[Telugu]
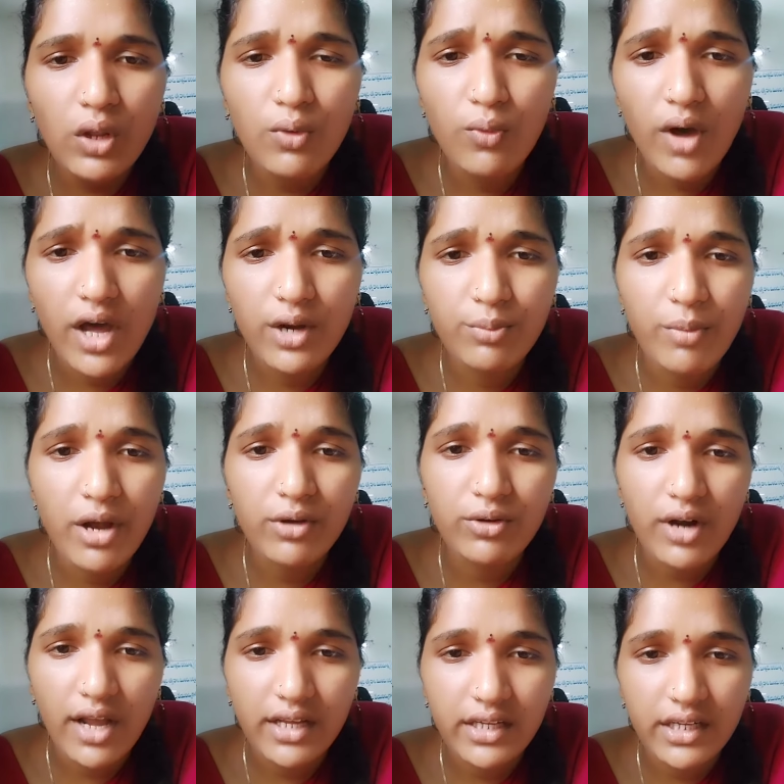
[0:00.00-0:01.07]
వారు మాకు
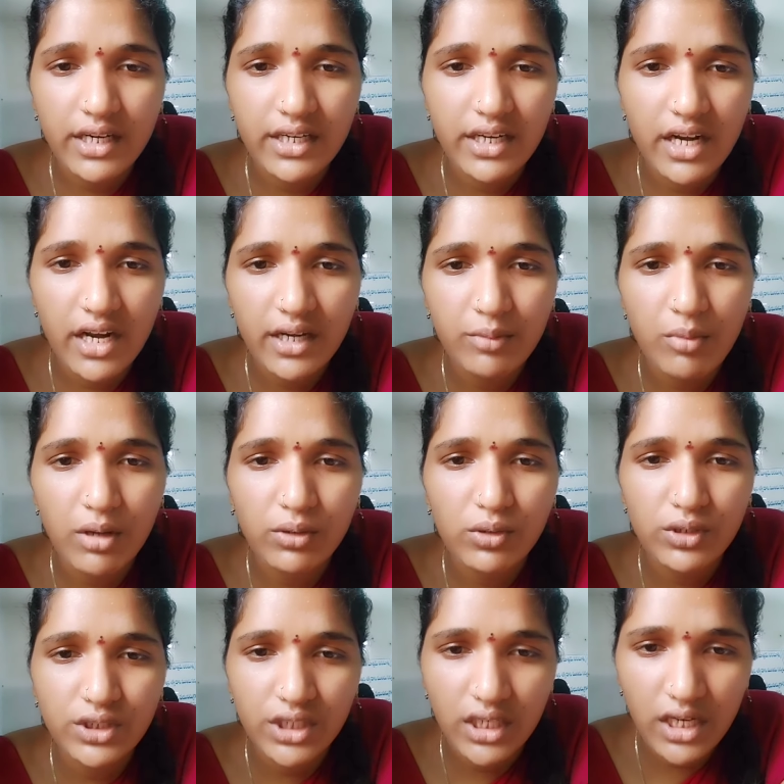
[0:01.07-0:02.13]
రాఖీ కట్టడానికి మాకు
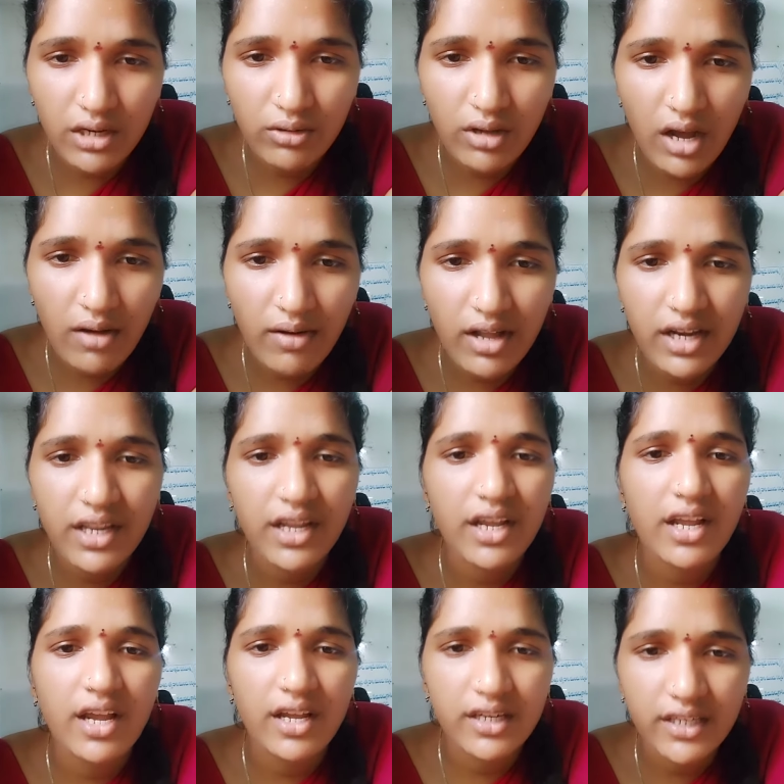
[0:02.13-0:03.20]
ఒక చెల్లెలు కావాలి
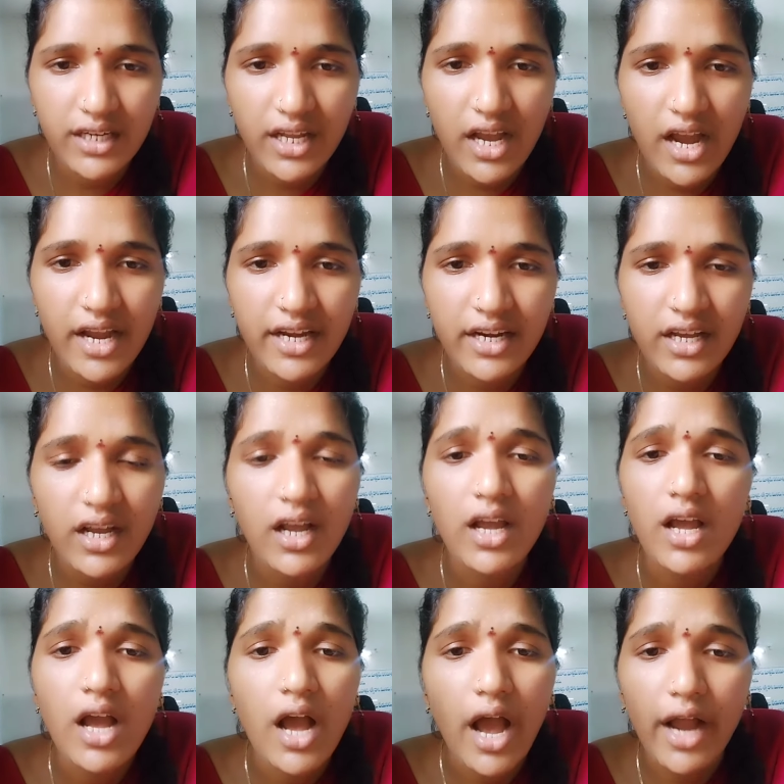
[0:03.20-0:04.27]
అంటే ఆయన
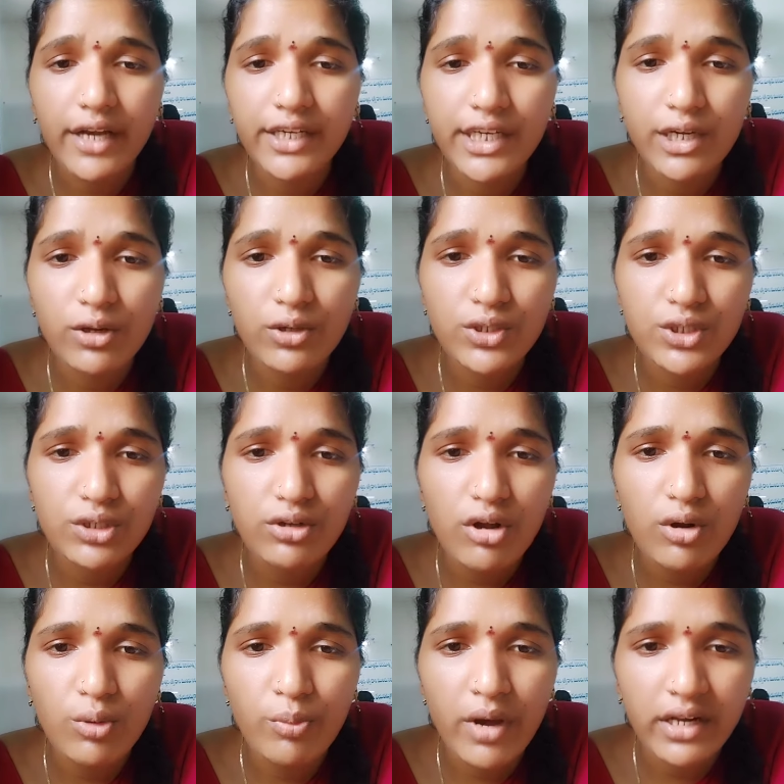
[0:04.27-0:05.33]
అగ్నిలోంచి ఒక
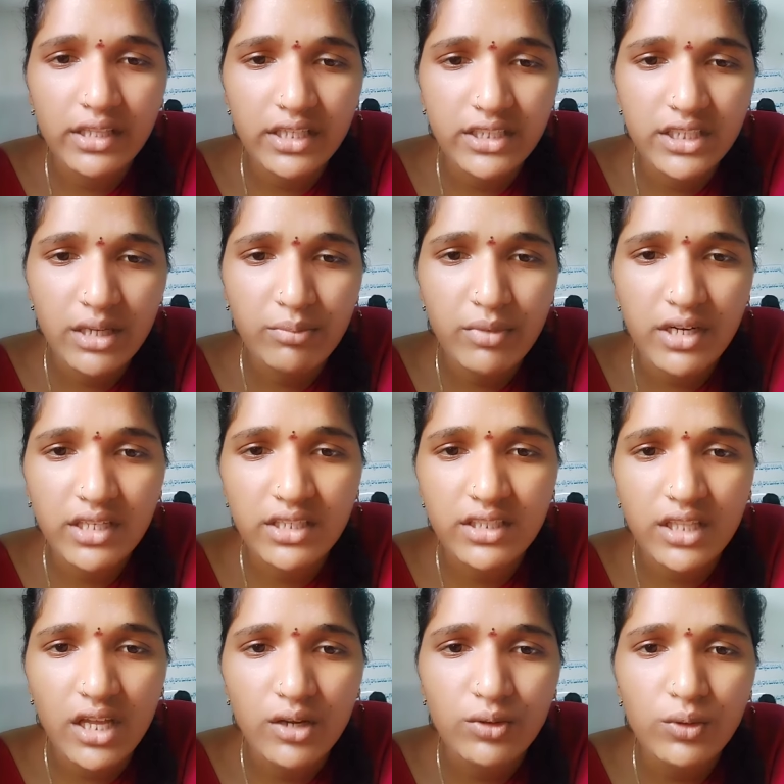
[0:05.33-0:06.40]
కుమార్తెకు
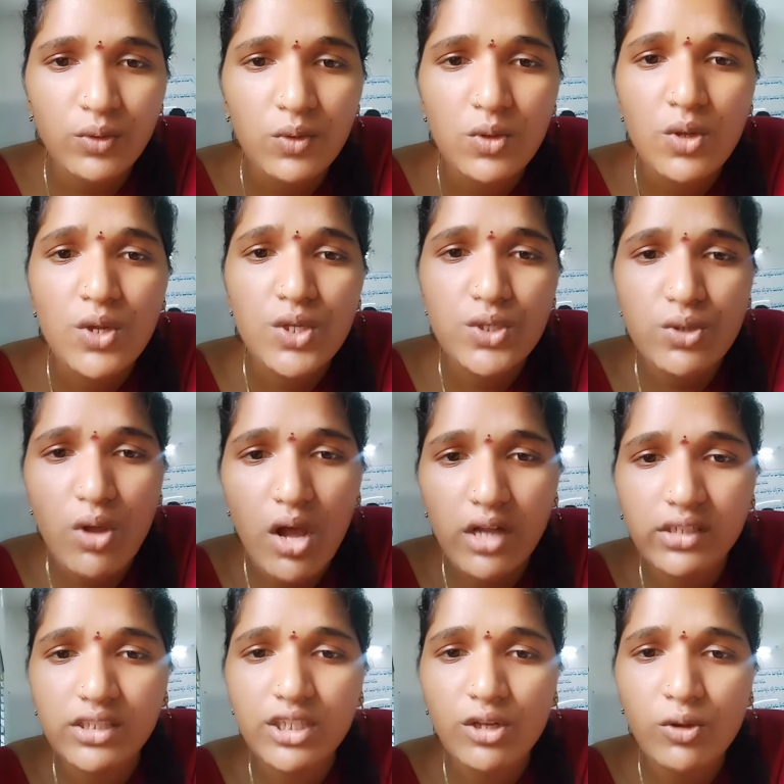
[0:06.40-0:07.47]
జన్మనిస్తారు సో
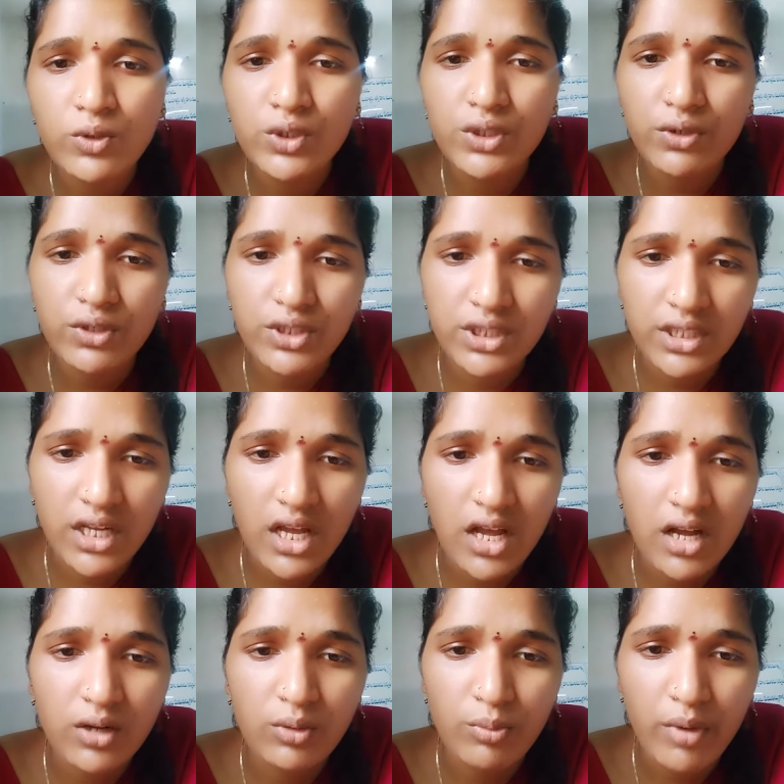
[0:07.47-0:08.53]
అగ్నిలోంచి వచ్చిన
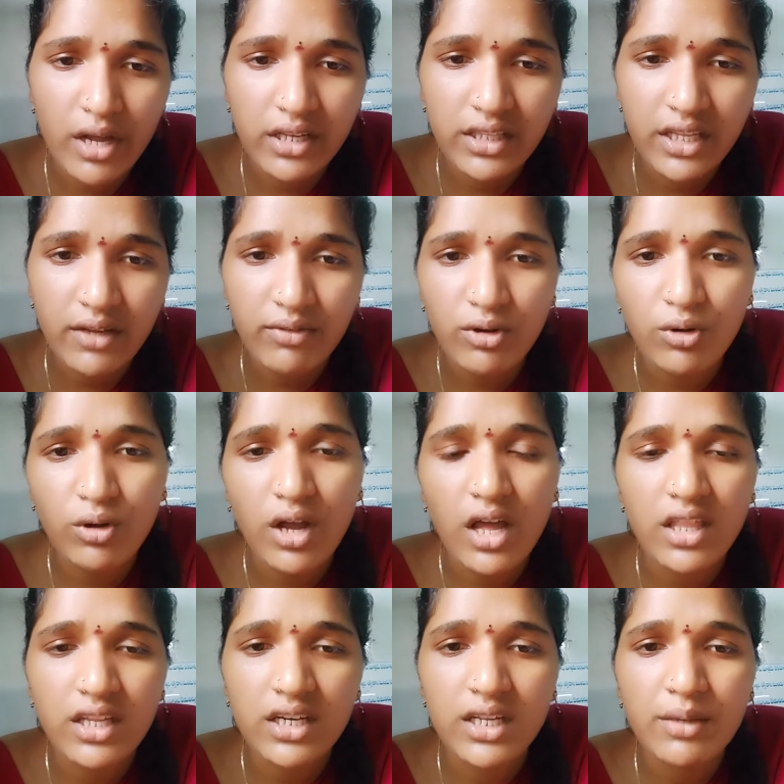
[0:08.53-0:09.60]
కుమార్తె ఎవరో
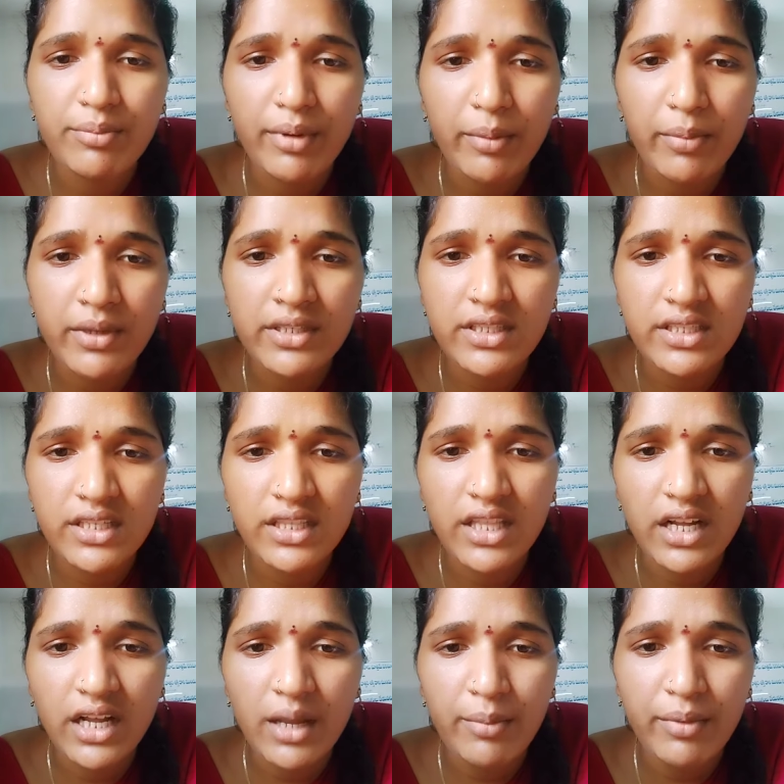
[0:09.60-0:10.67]
కాదండి ప్రపంచ
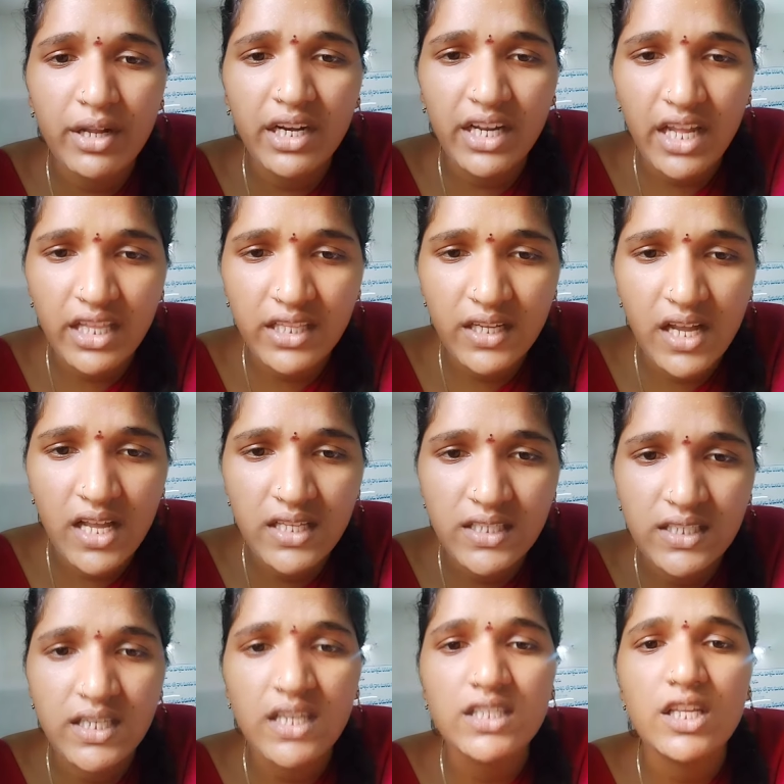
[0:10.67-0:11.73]
సిద్ధంగా
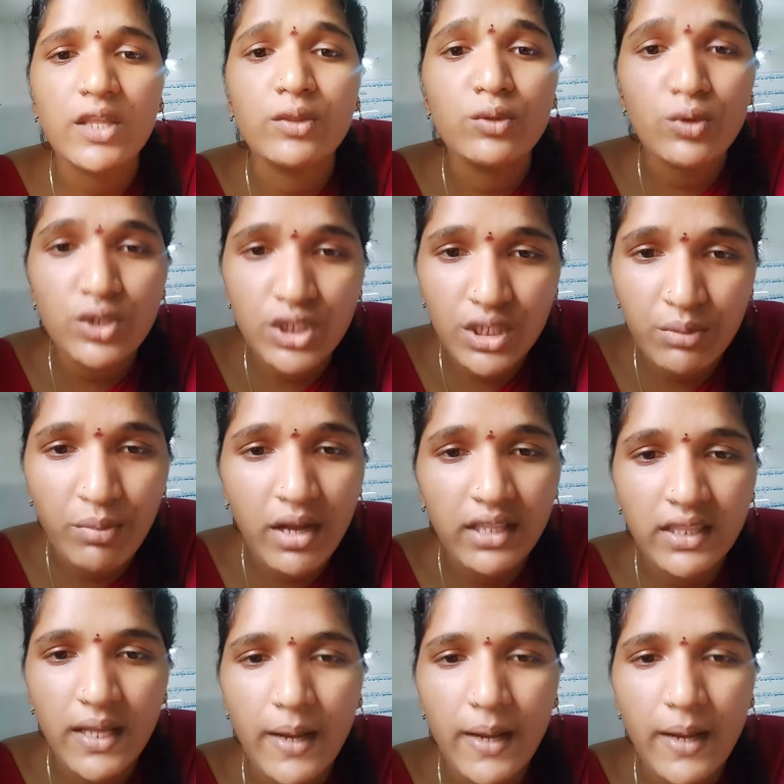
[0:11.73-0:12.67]
కాంచిన సంతోషి మాత